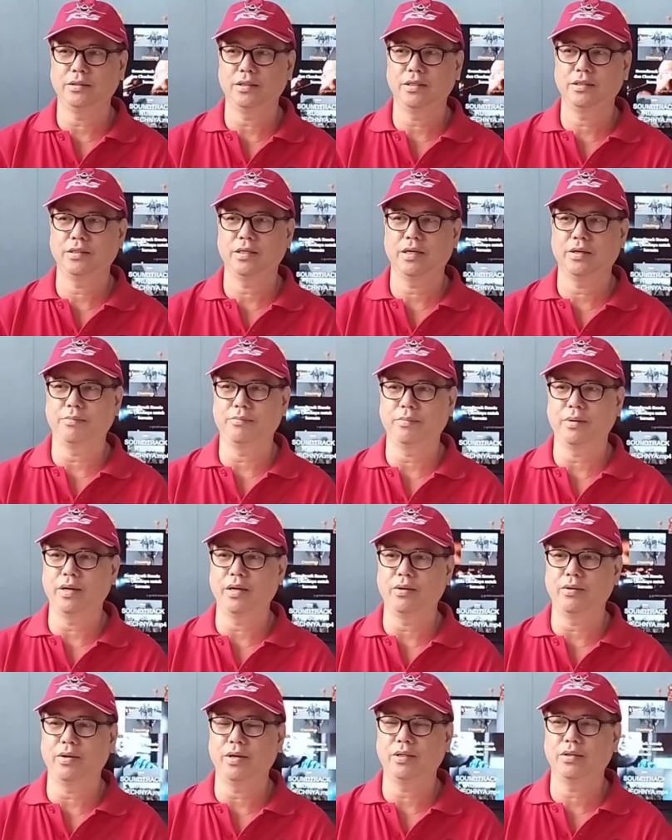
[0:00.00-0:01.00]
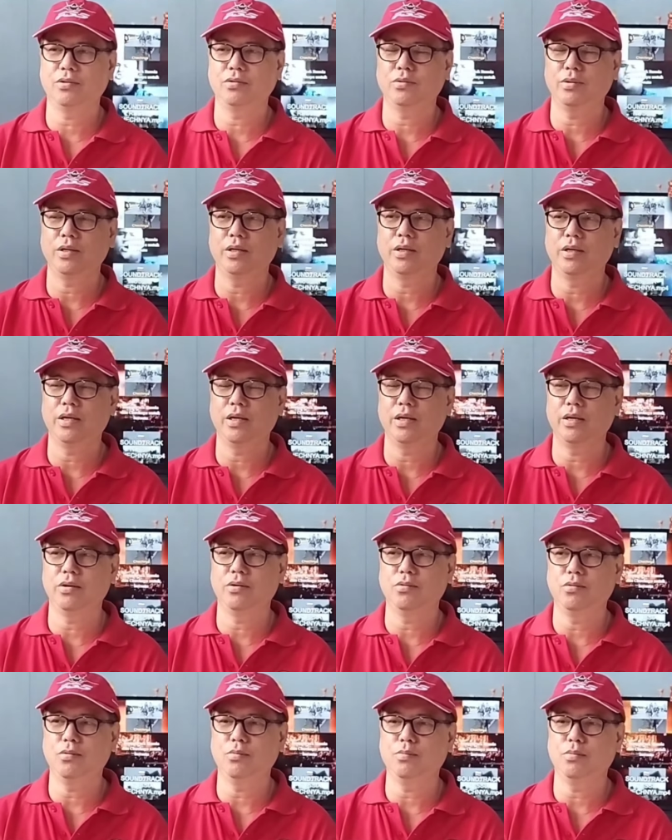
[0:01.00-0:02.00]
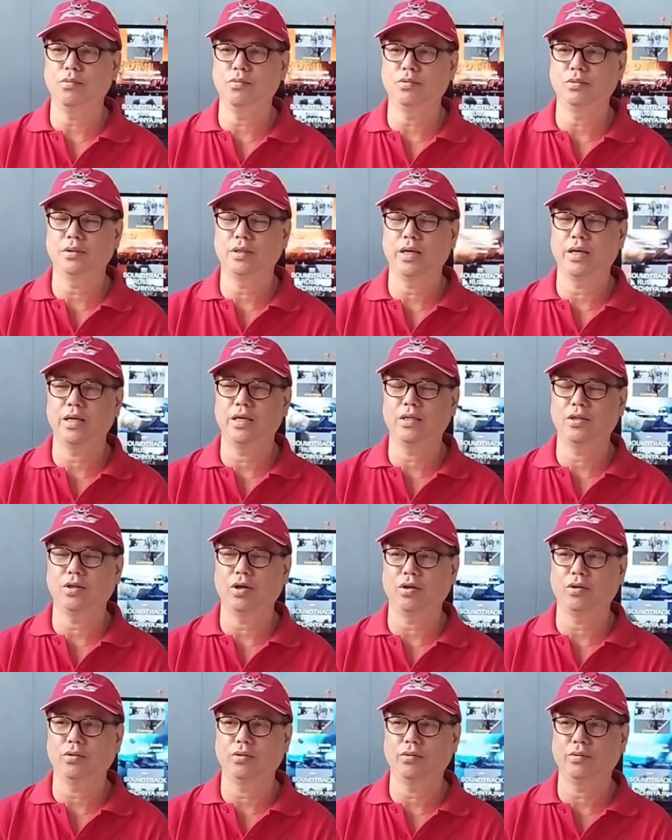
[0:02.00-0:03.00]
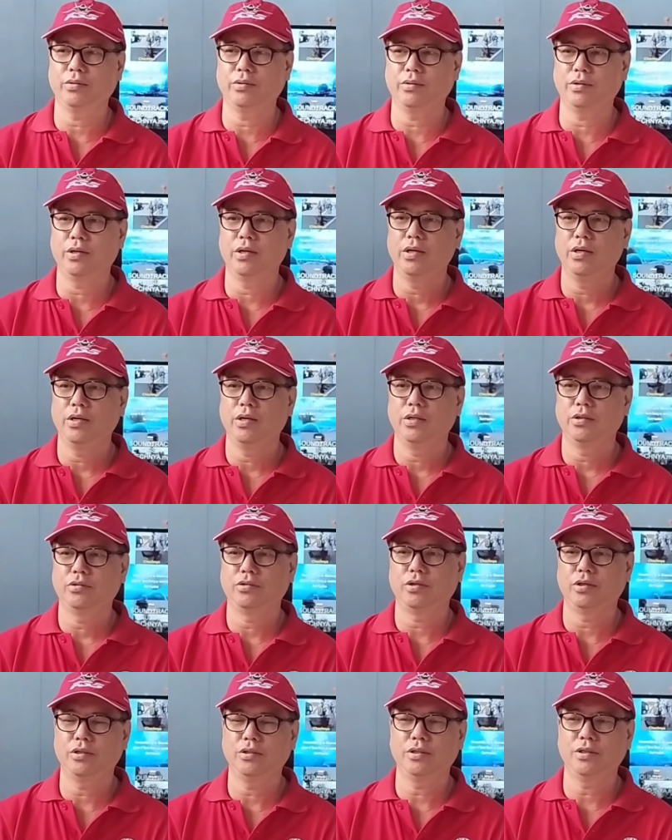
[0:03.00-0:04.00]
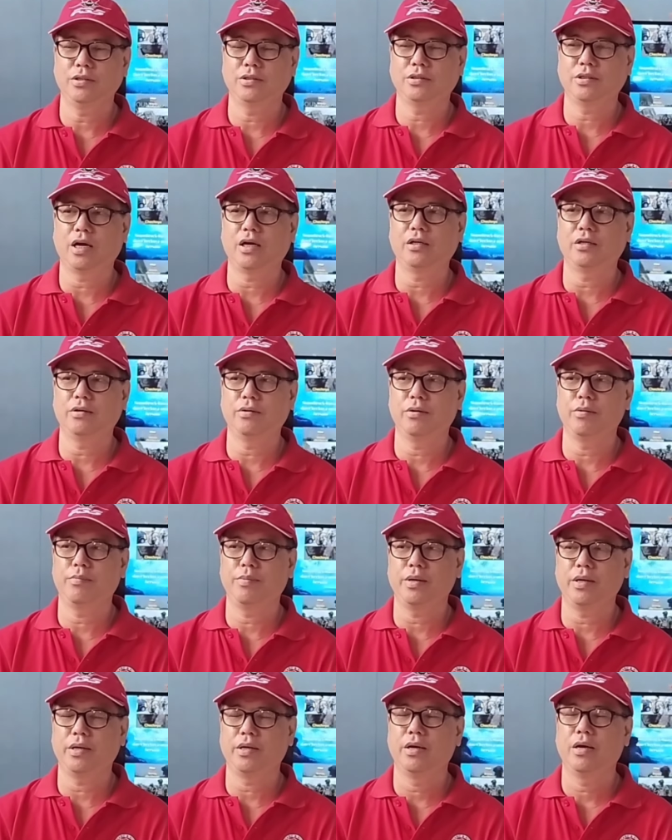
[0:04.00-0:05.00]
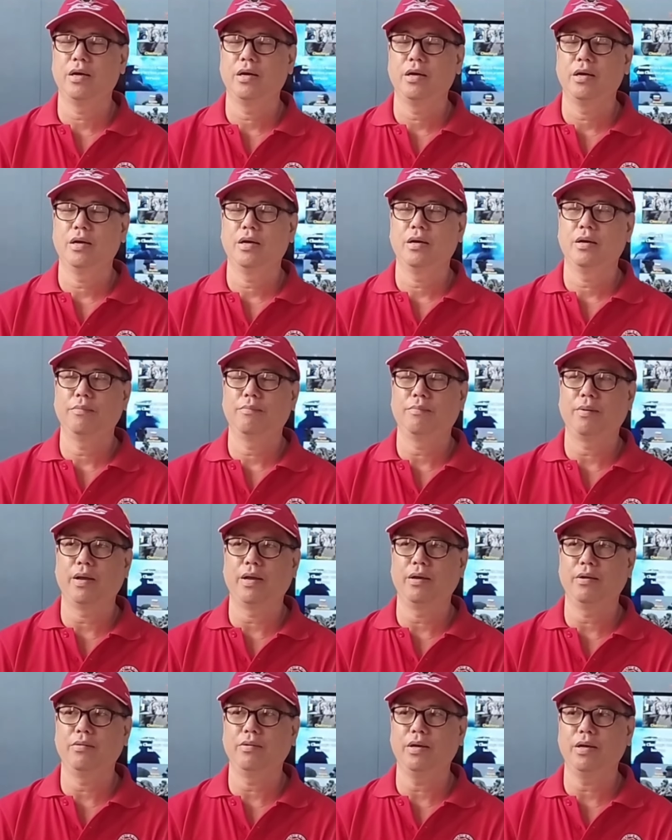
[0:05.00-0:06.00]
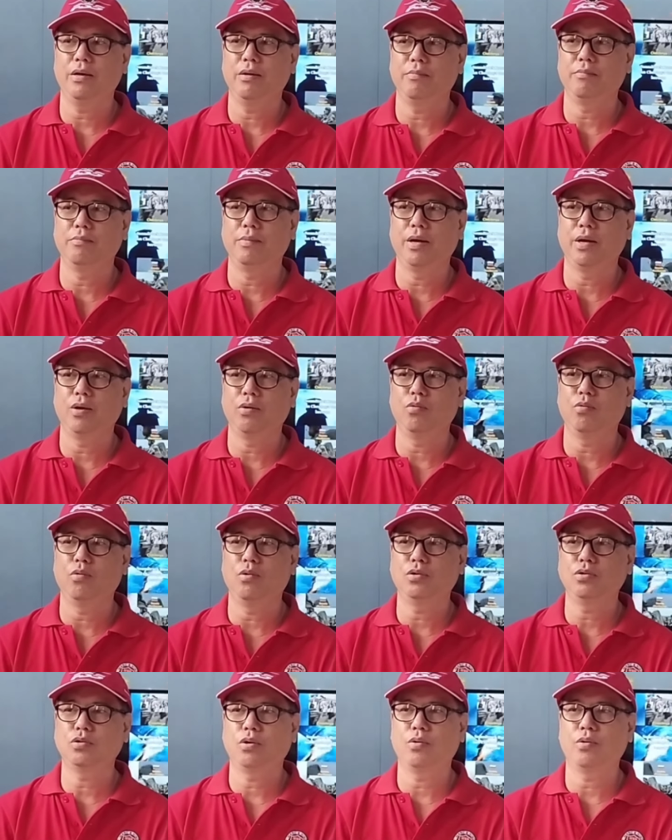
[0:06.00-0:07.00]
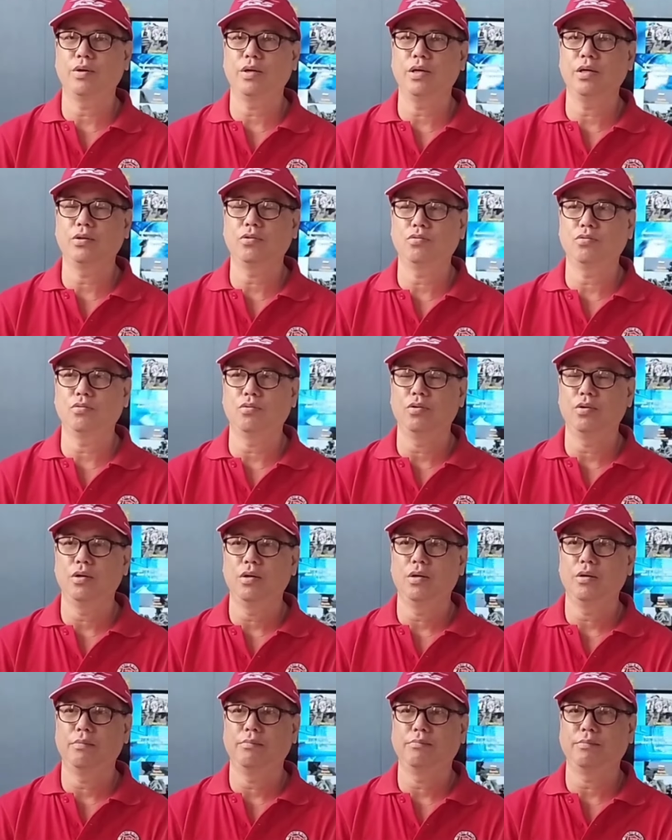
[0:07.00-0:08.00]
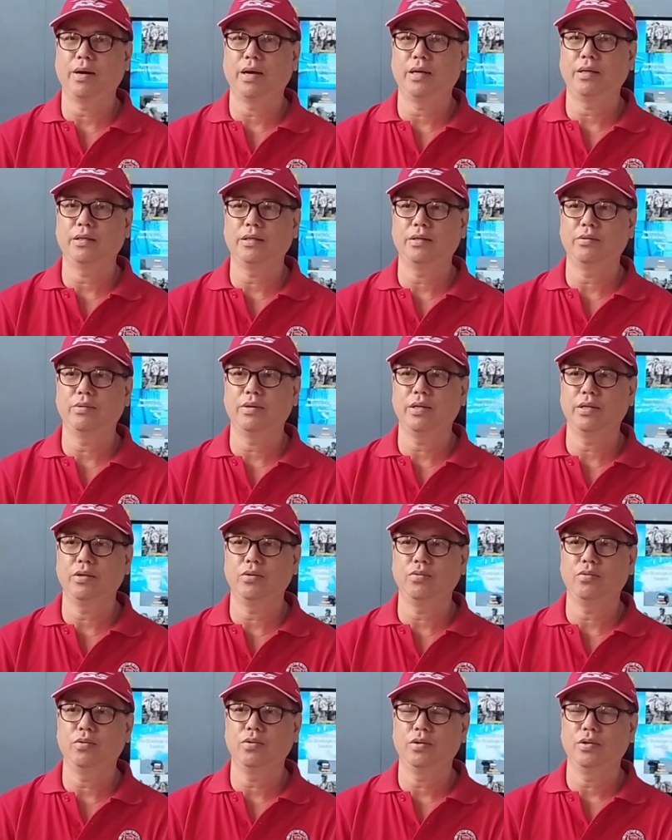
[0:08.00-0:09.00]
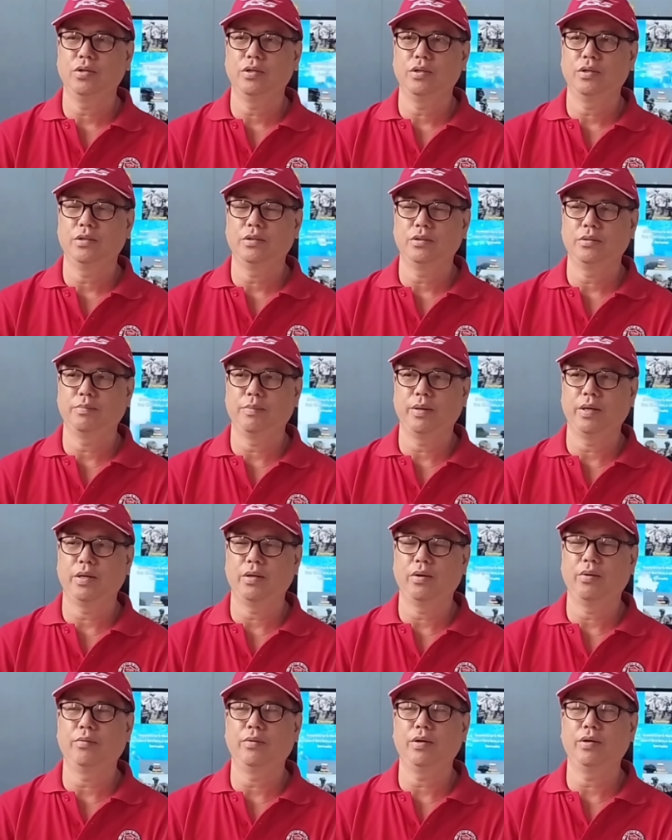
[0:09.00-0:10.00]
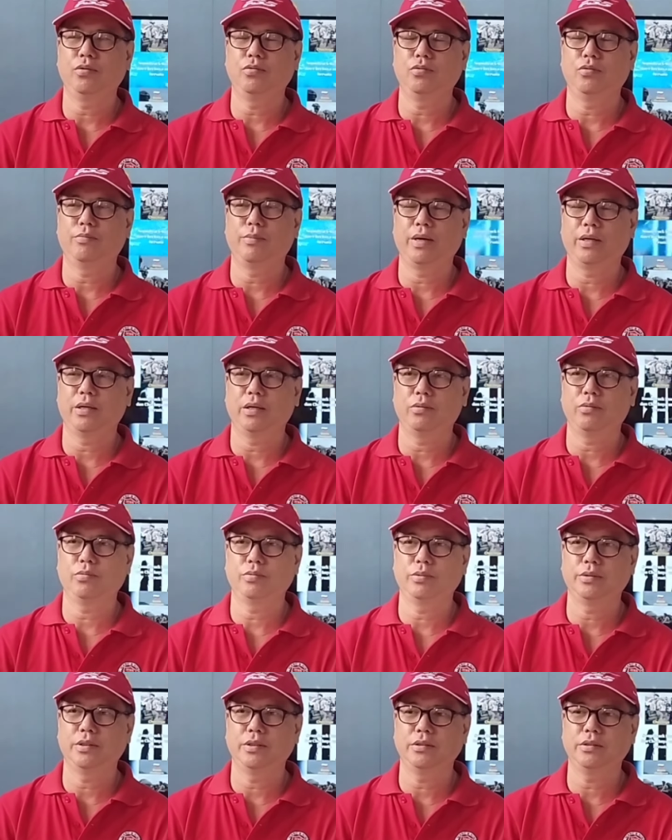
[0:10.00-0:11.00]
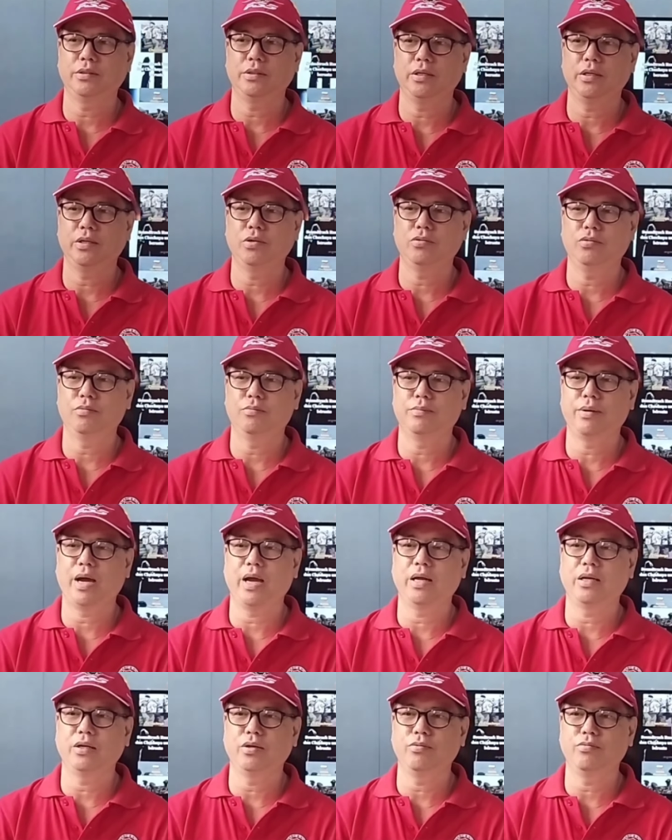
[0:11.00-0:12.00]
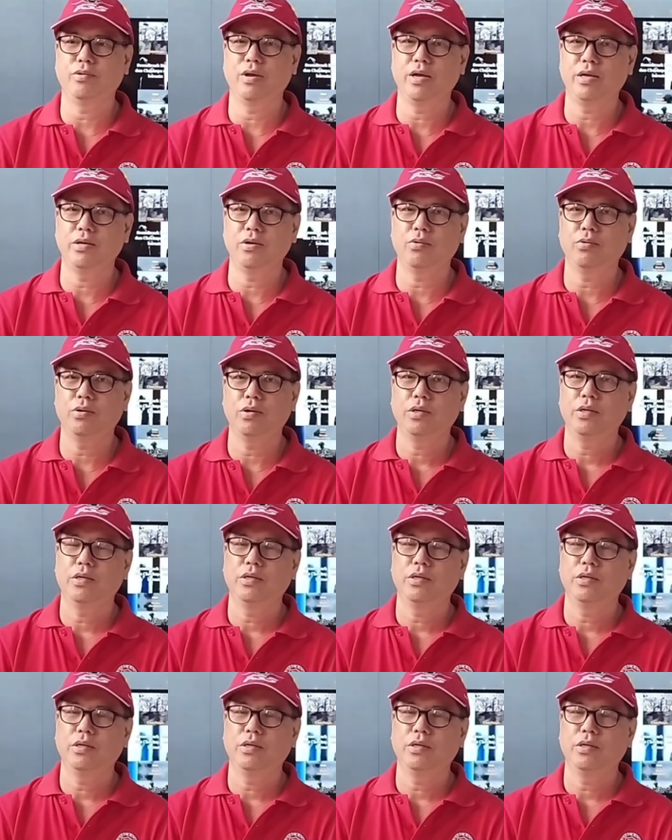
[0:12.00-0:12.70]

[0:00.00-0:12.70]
丢盔弃甲投降于俄罗斯了。俄罗斯在乌东部分已。乌乌克兰部队在北顿内斯克战斗的部分已经击败了